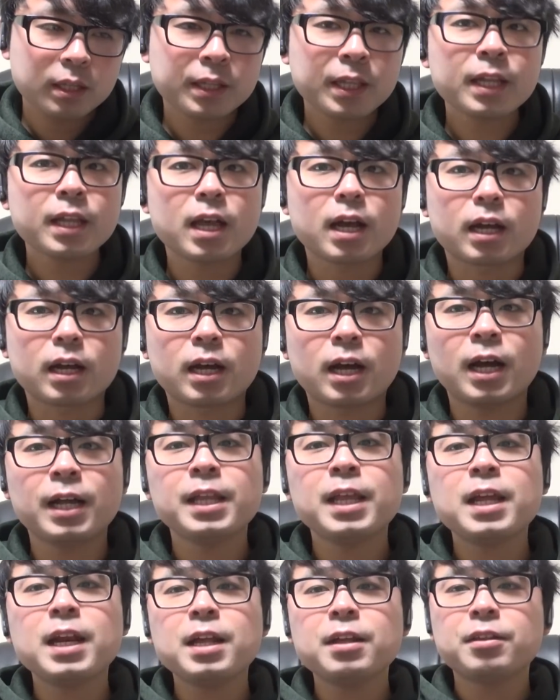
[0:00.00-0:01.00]
ただ
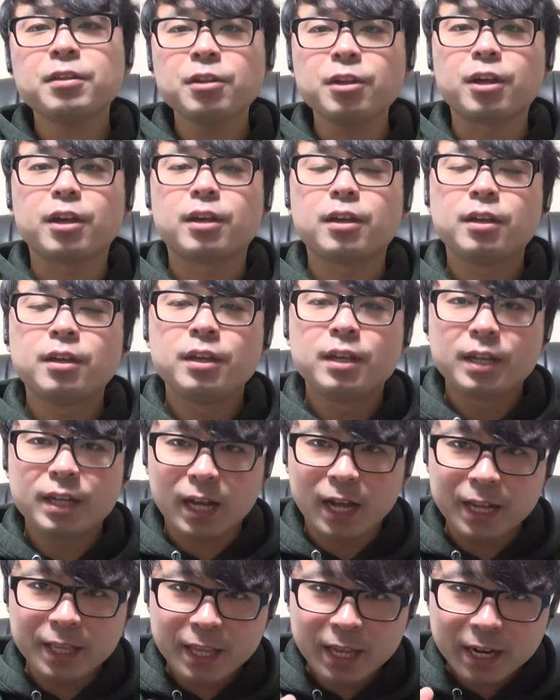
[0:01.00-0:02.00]
必ず
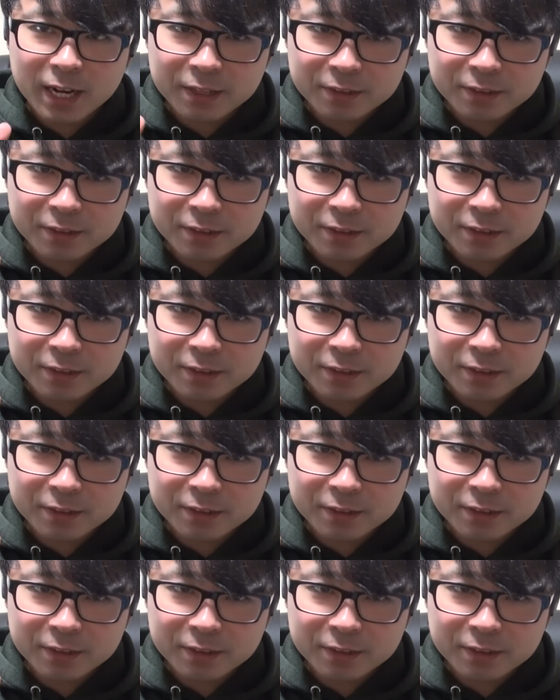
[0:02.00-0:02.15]
必